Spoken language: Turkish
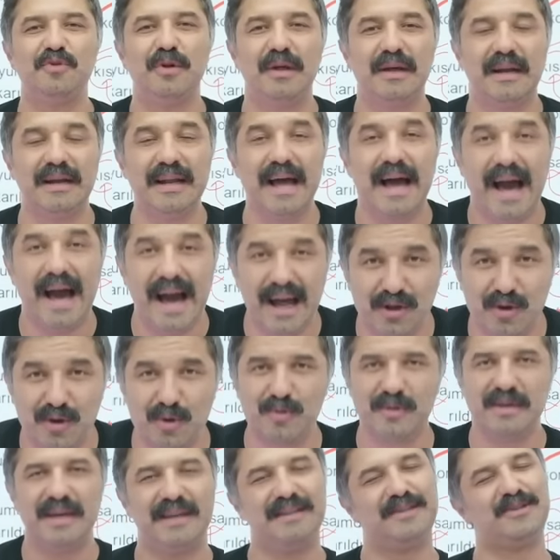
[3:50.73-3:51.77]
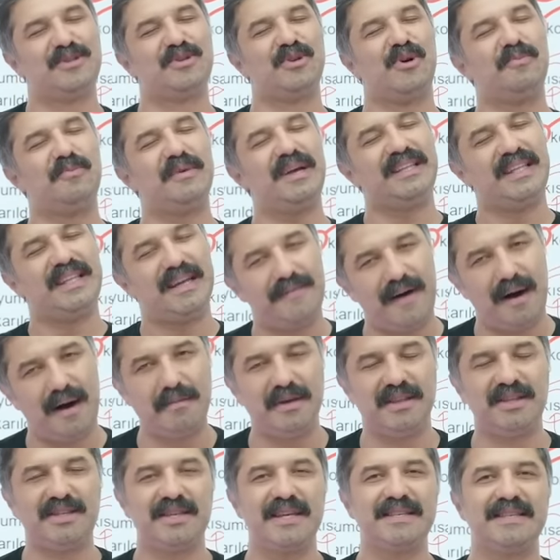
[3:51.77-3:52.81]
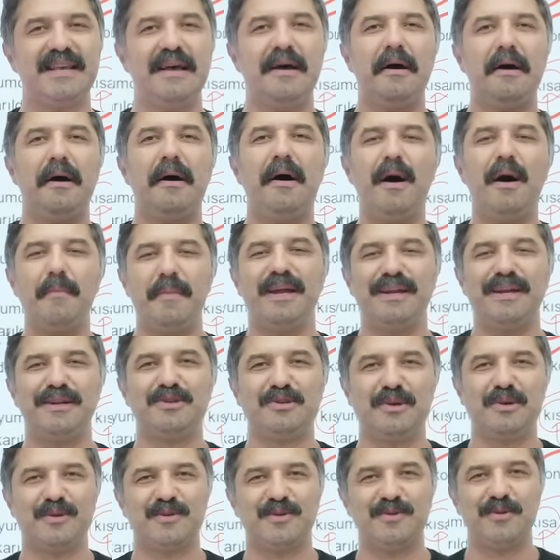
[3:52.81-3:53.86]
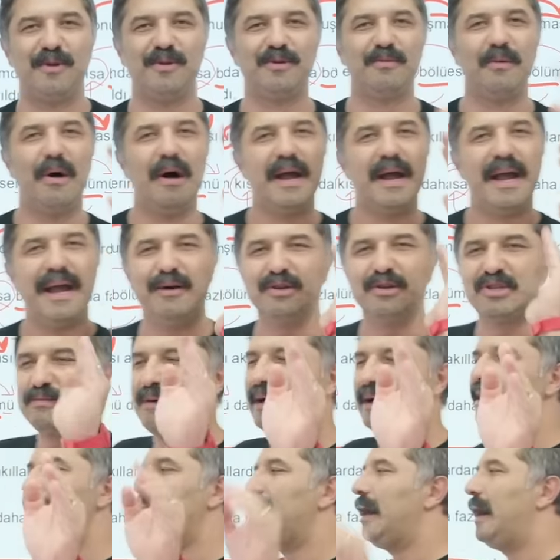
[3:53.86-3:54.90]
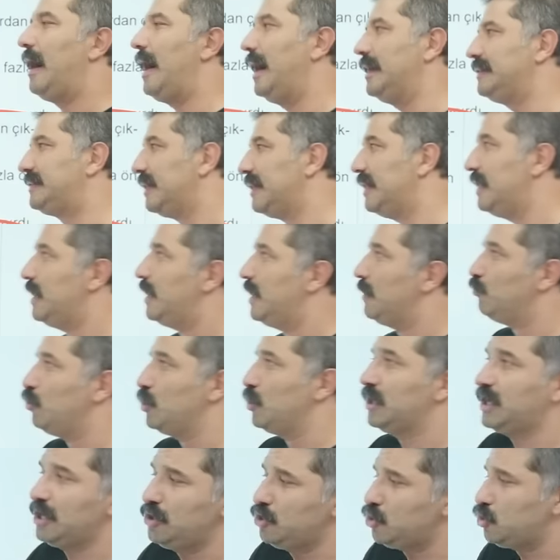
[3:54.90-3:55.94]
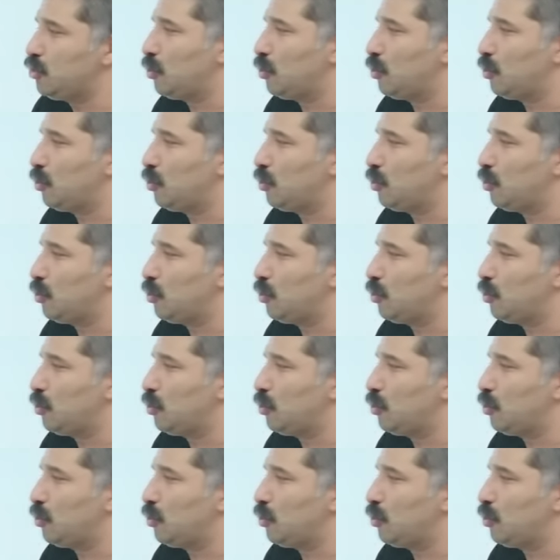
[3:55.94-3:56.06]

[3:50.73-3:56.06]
videolarla her gün yanınızda olmaya devam edeceğiz. Haberiniz olsun olur mu? E o zaman haydi. Bu ikinci